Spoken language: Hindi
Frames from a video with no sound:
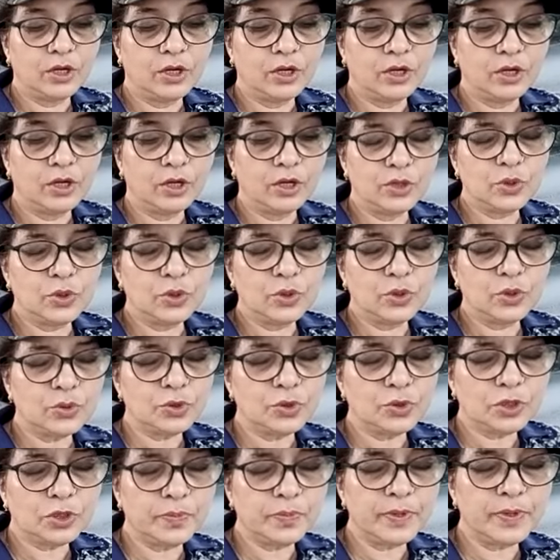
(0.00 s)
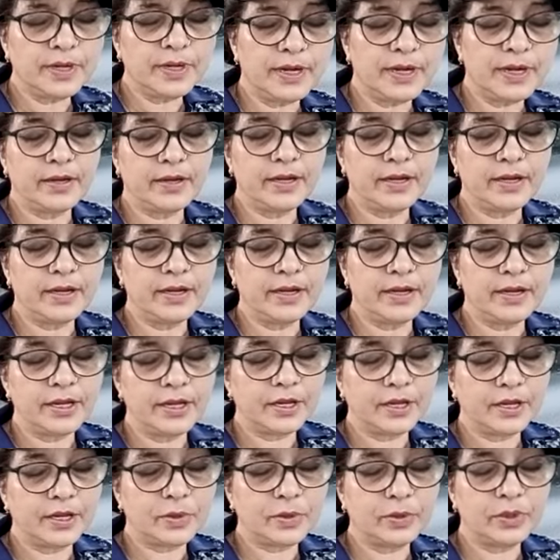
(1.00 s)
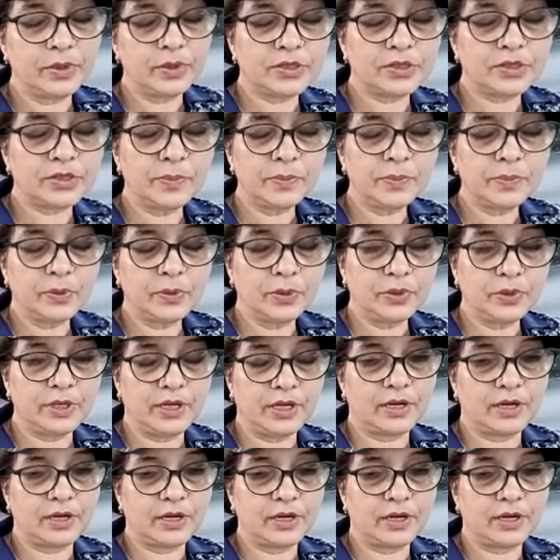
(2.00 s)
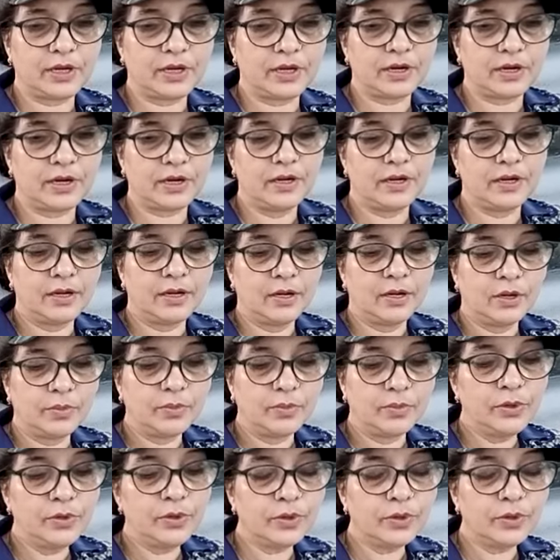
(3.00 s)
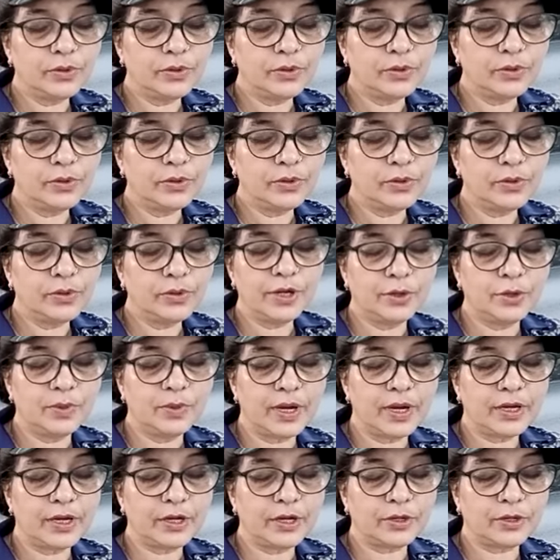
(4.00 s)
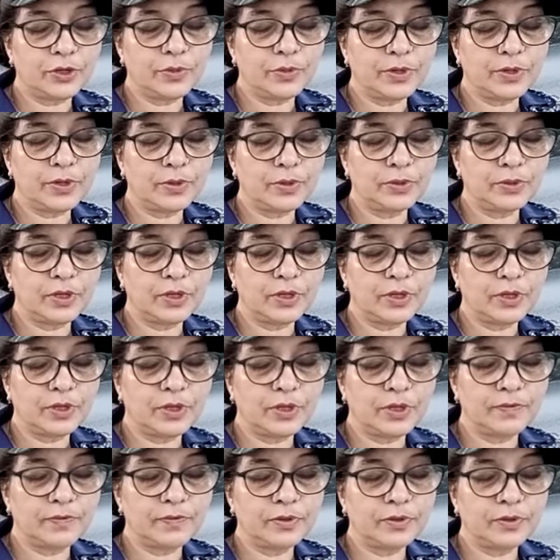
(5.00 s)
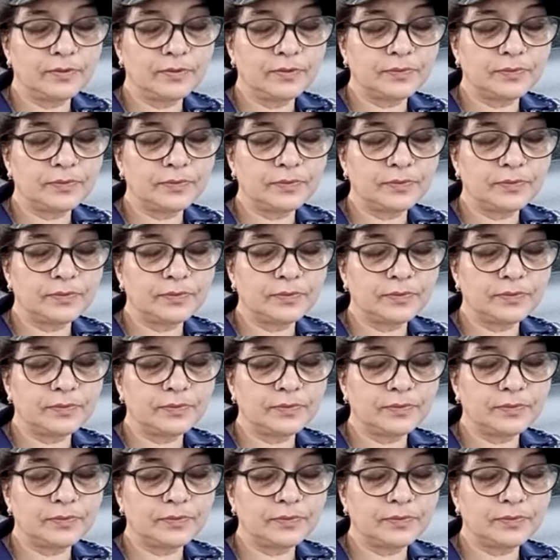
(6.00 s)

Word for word: जो जो कुछ भी है लेकिन मेरा खुदा सबको देख रहा है उन लोगों के लिए दुआ करती हूँ मेरे खुदाबंद खुदा